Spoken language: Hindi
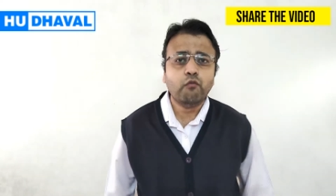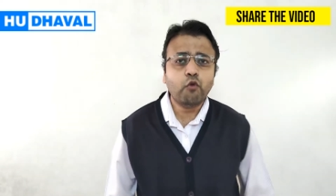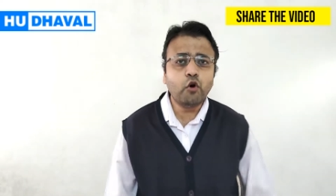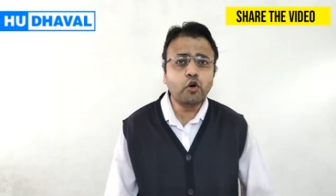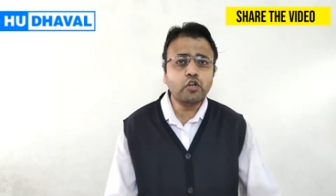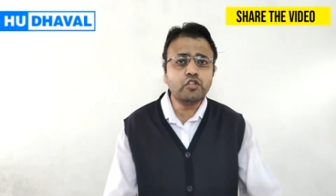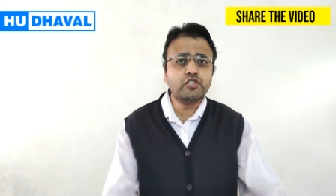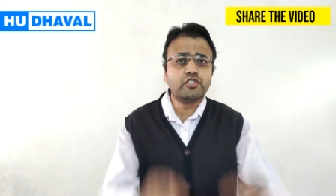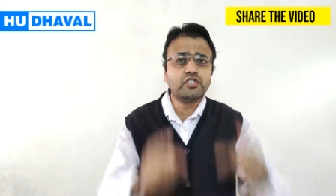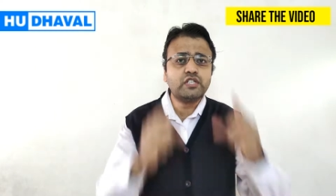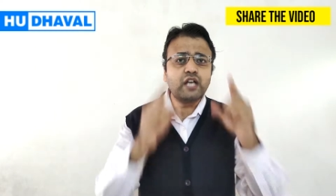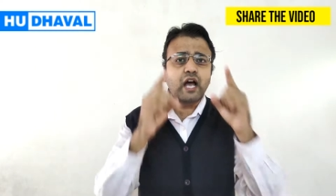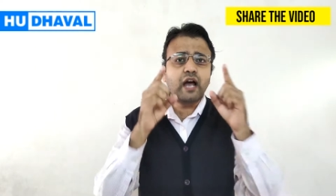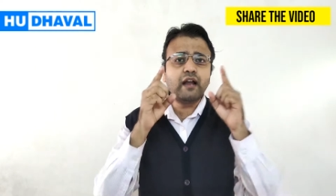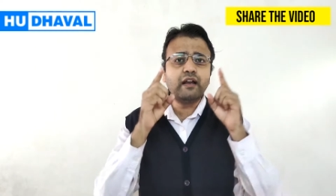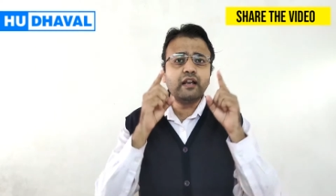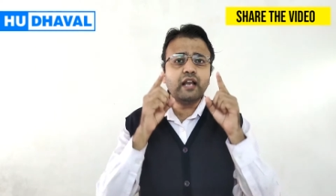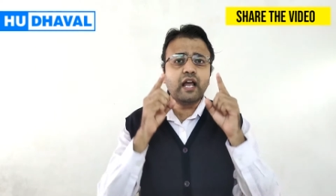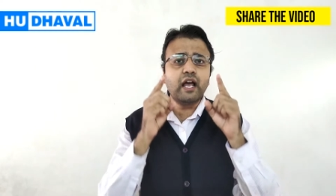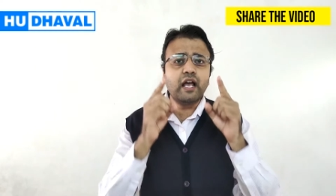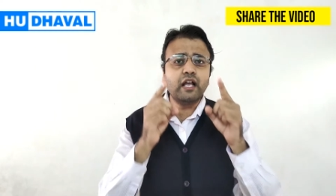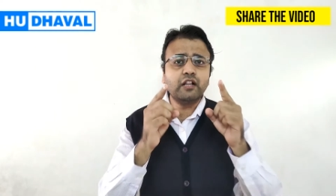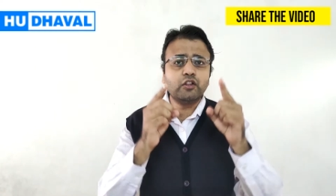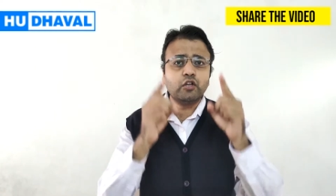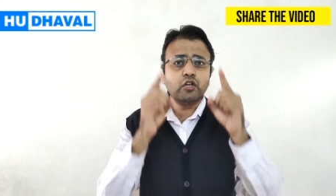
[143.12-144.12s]
वो
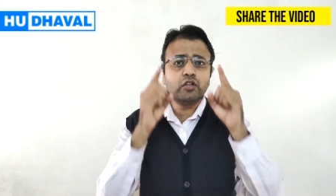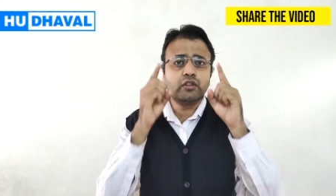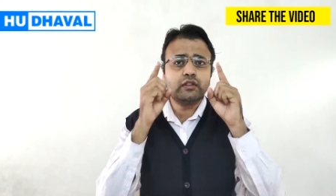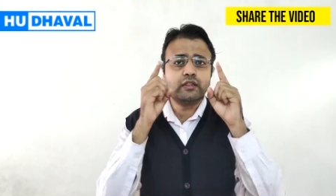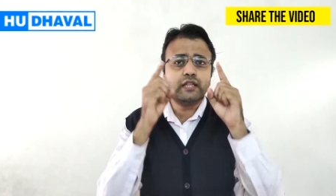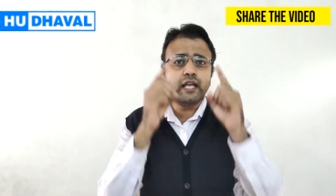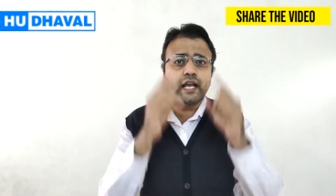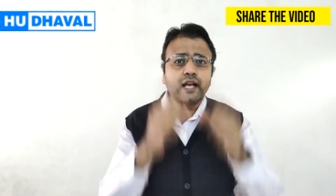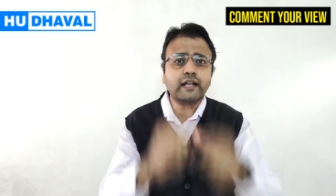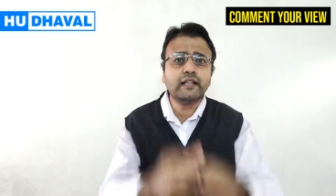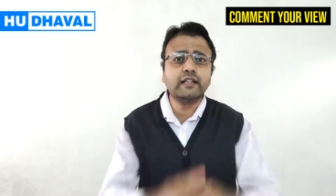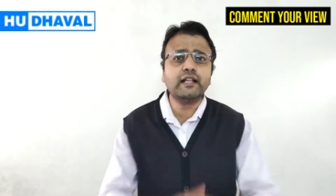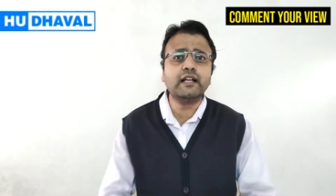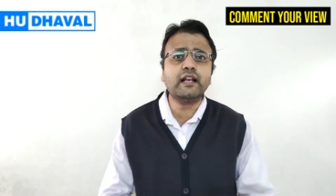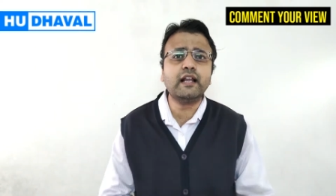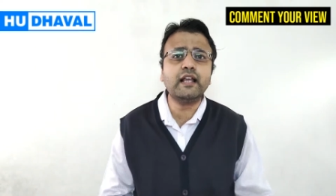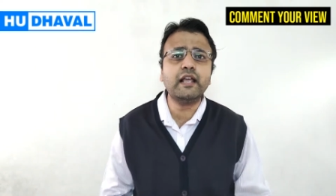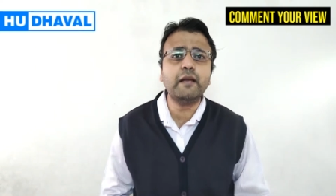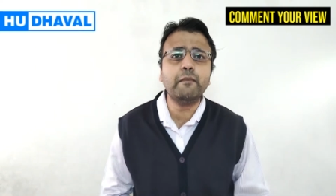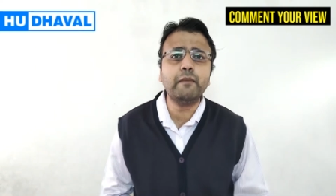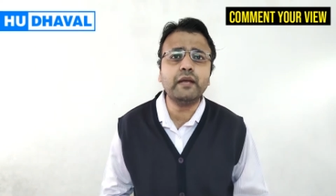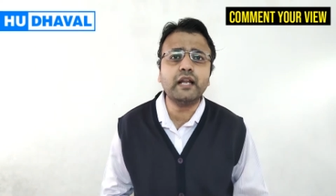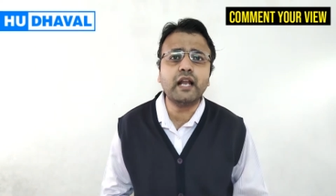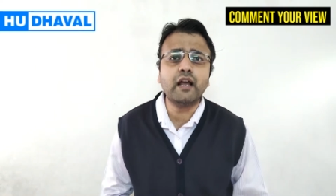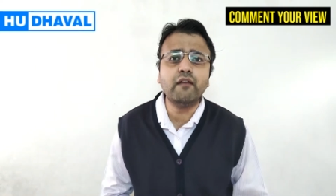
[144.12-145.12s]
जानना है तो देखते
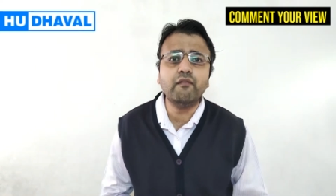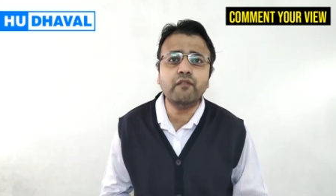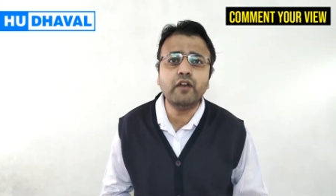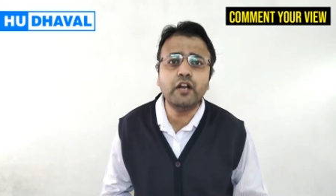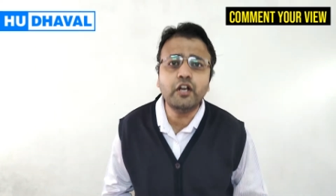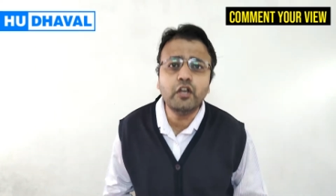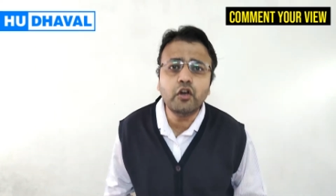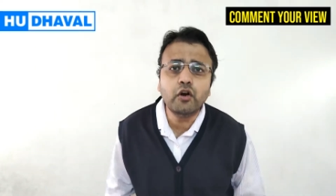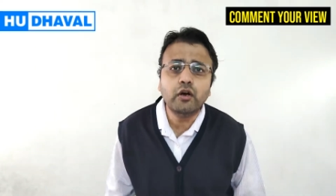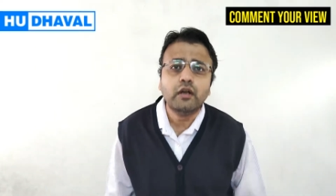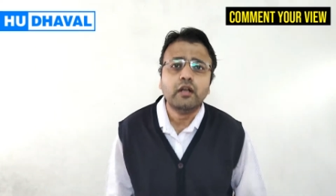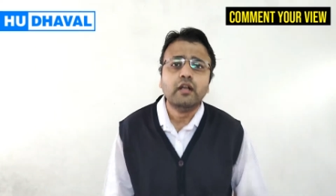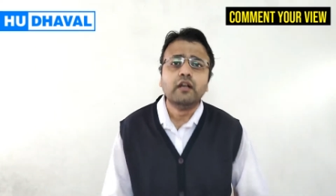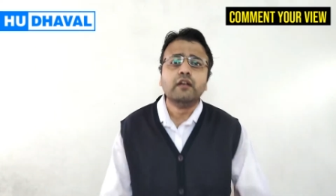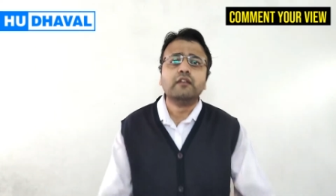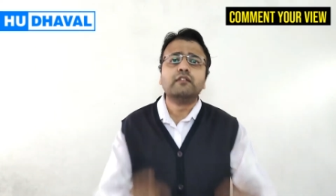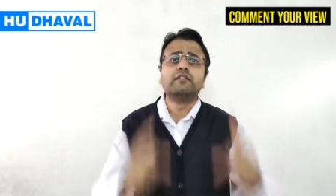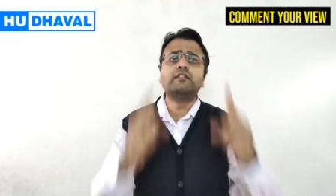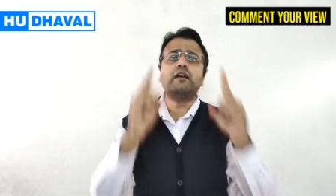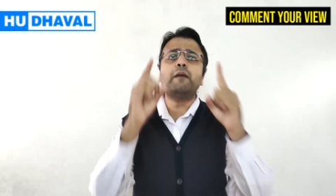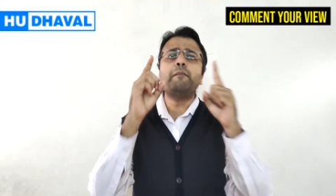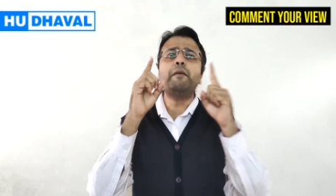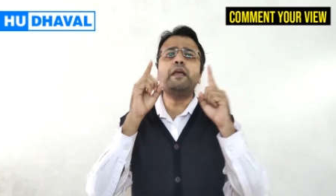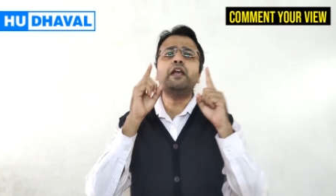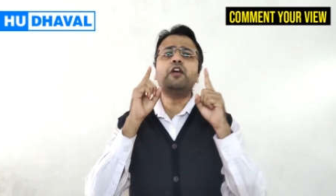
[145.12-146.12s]
रहिए मेरा वीडियो
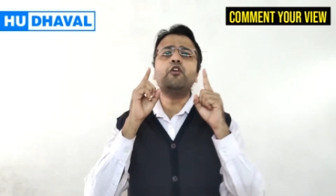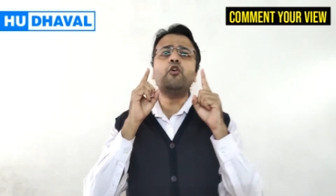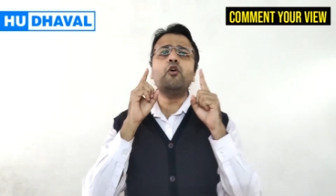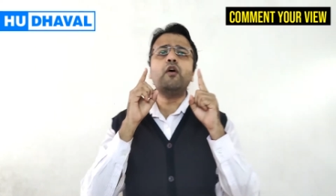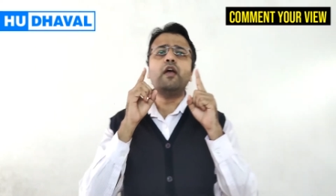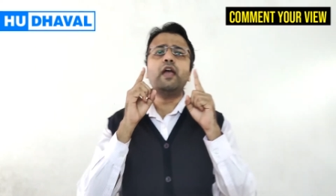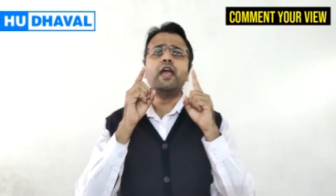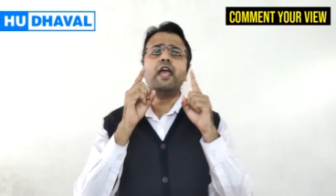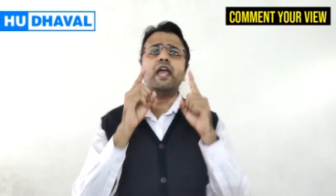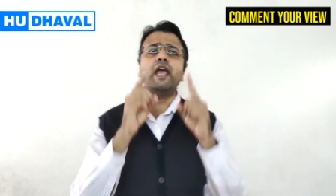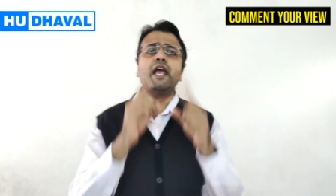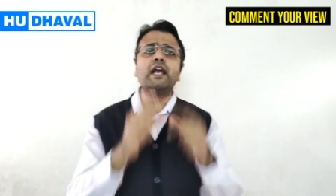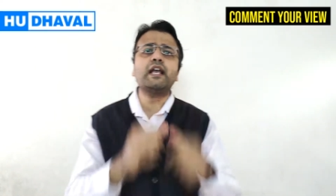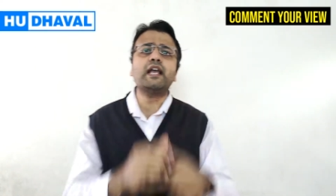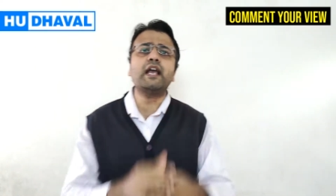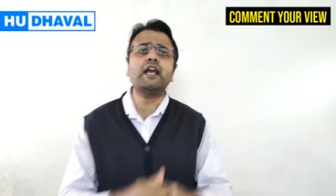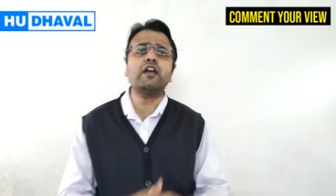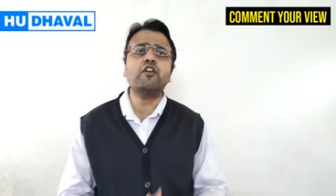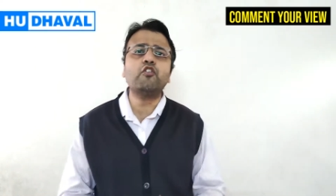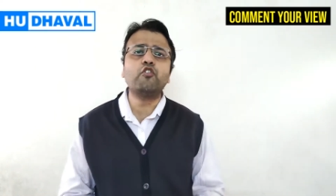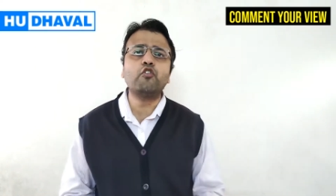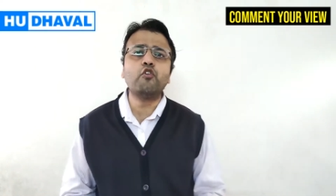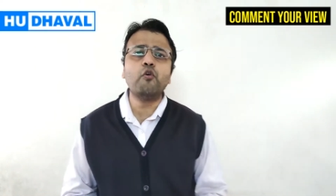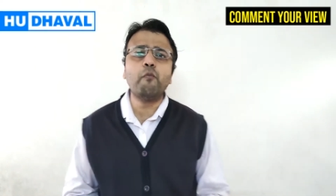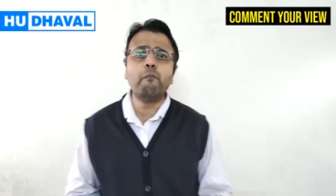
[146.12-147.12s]
सभी को एक
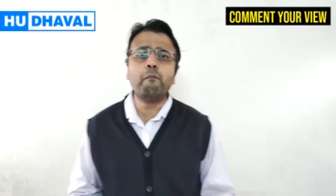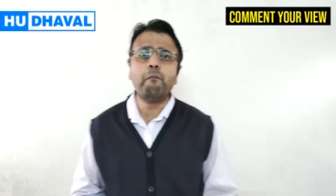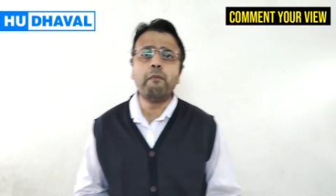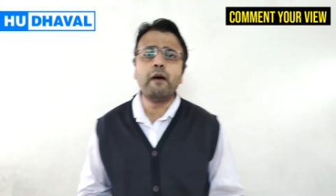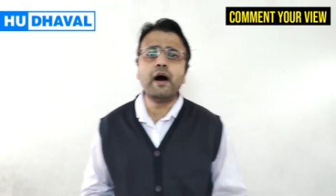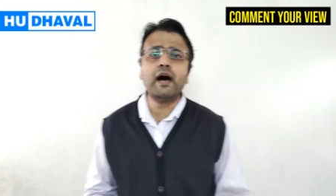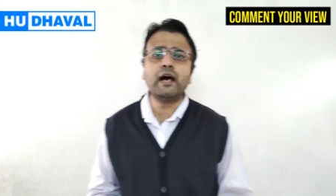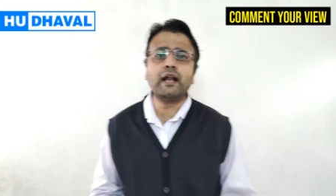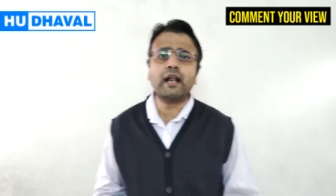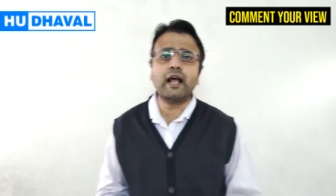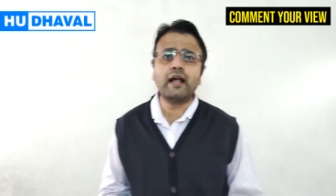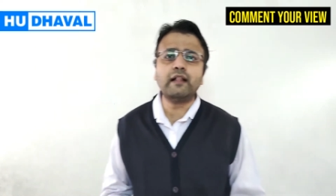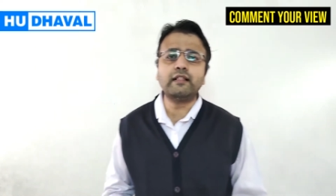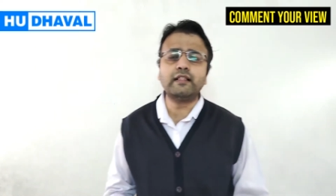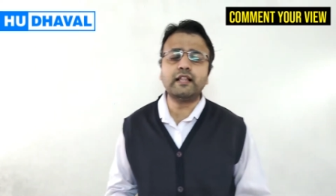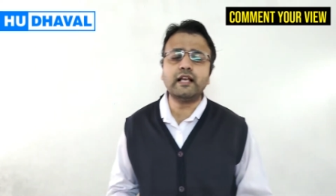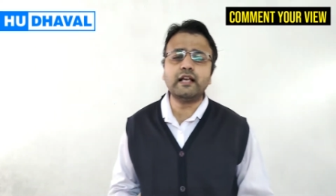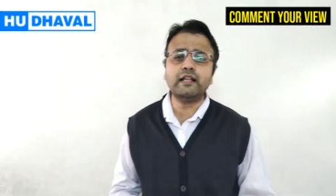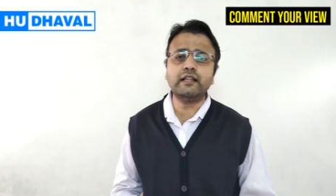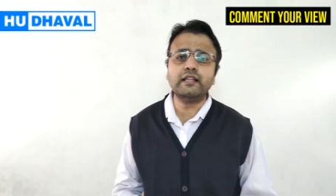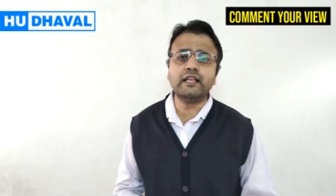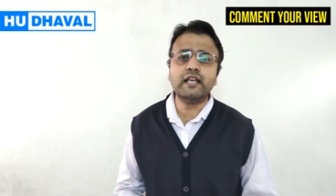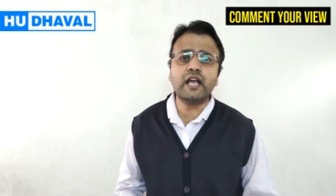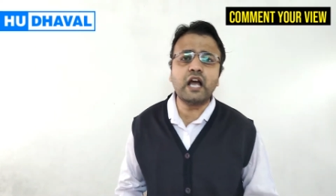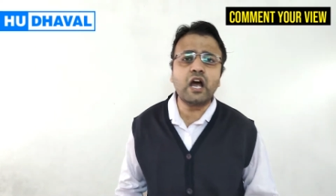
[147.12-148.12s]
एक गुब्बारा
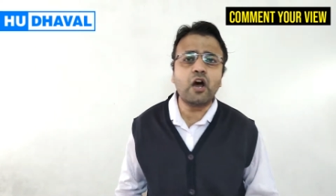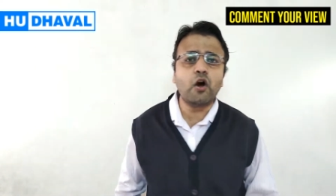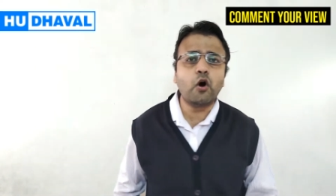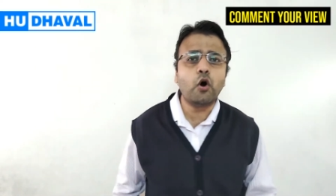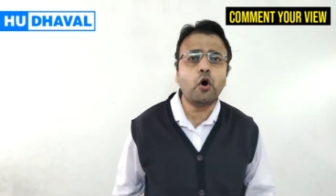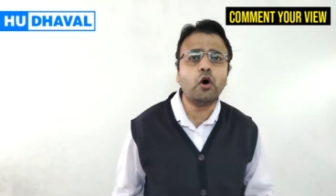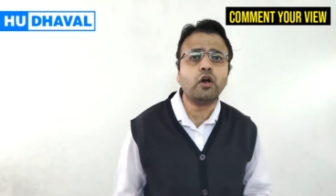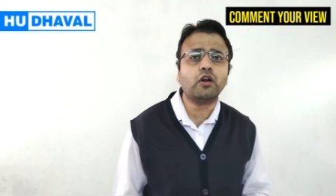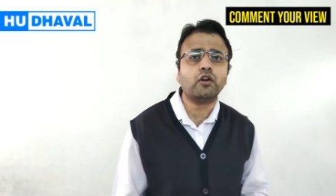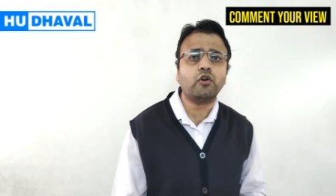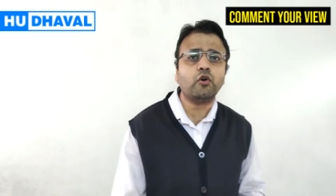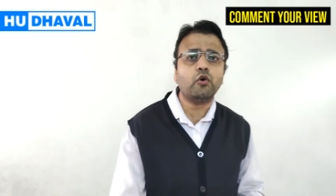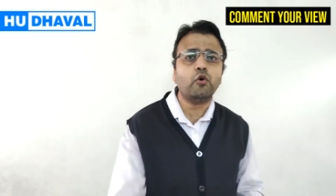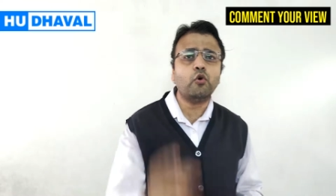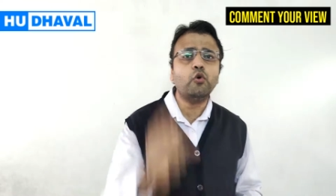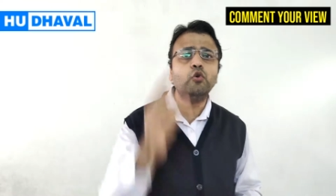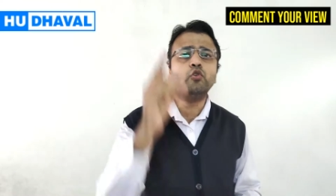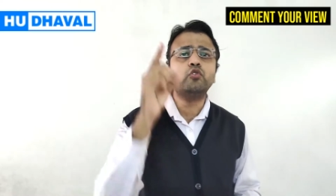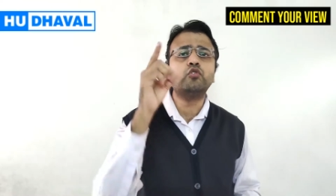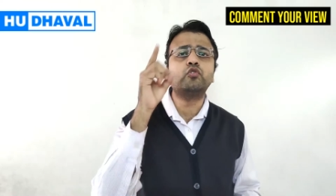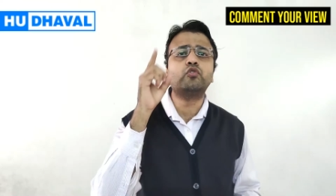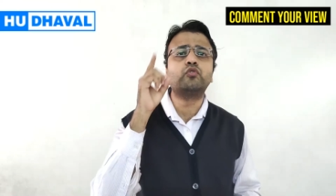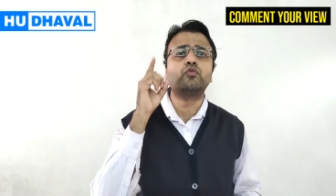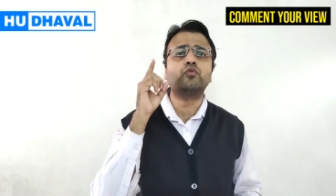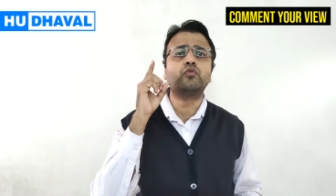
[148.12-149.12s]
दे दिया और
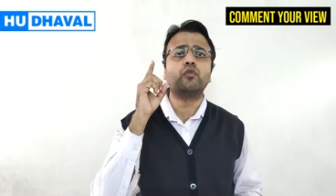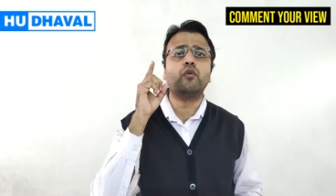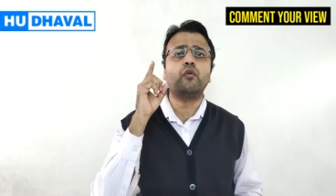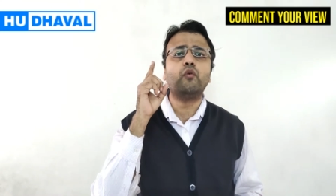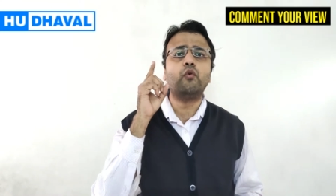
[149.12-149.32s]
उस